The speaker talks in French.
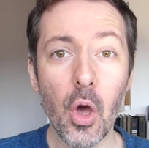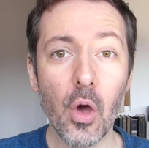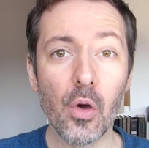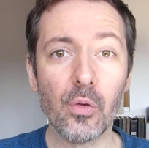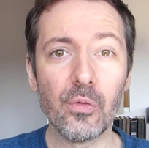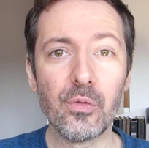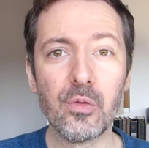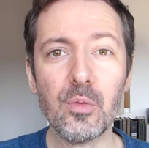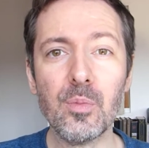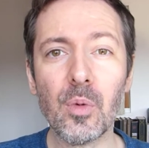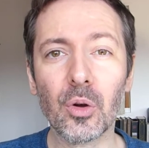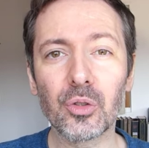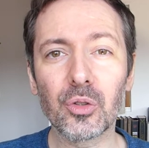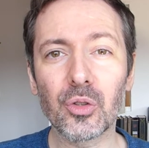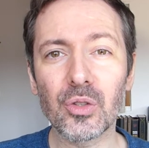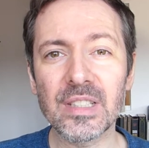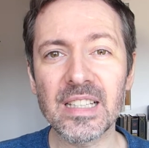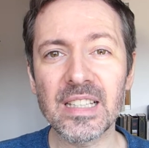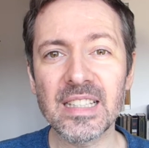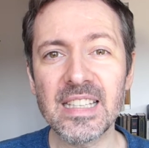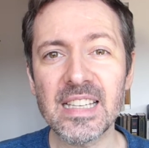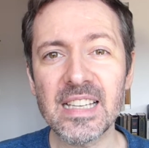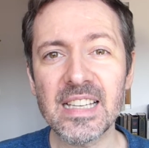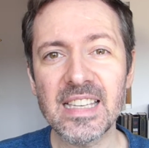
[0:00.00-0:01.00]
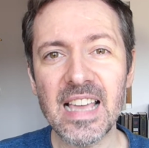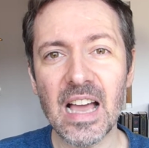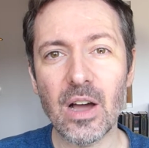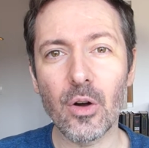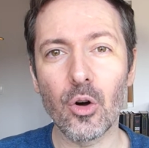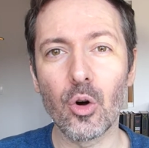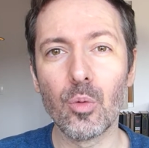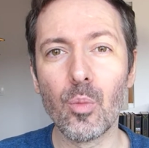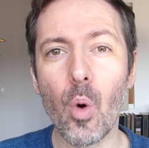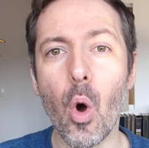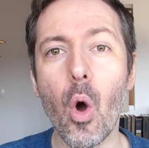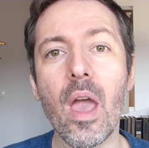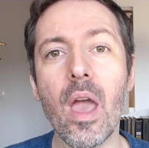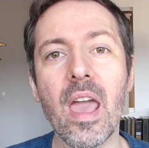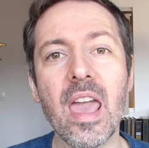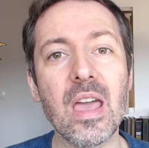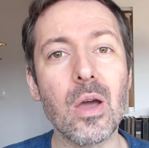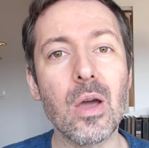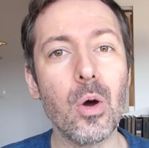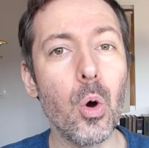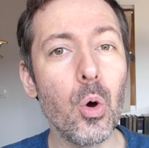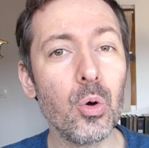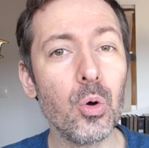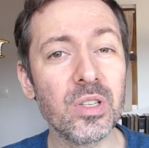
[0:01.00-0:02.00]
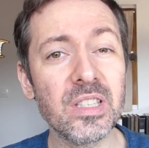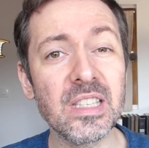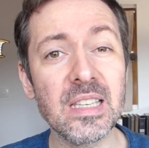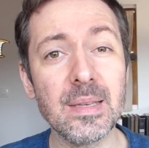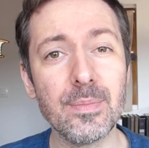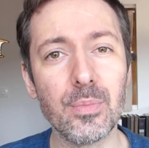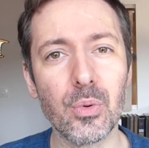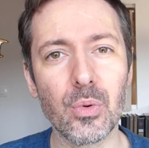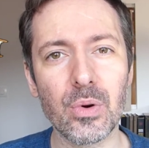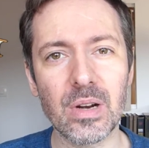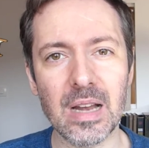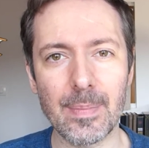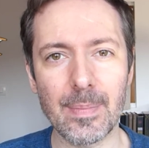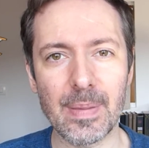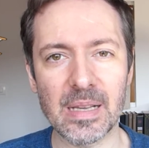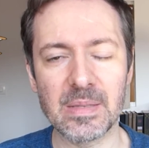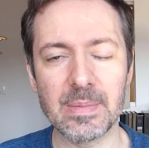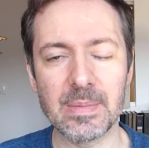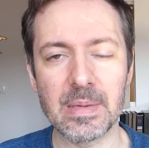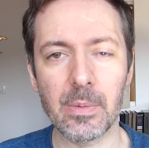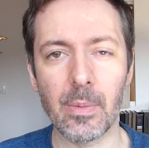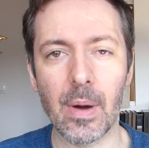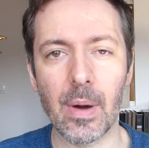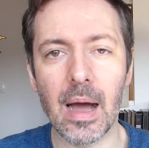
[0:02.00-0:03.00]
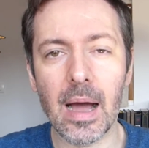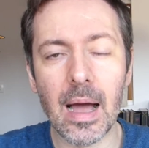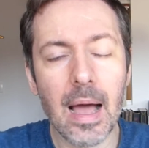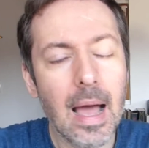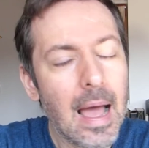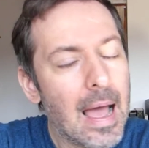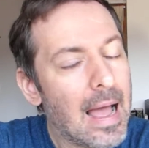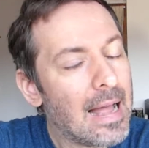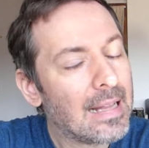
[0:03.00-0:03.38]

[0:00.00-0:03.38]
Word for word: vous m'entendez dire qu'un roman est aussi bon que La Passe Miroir,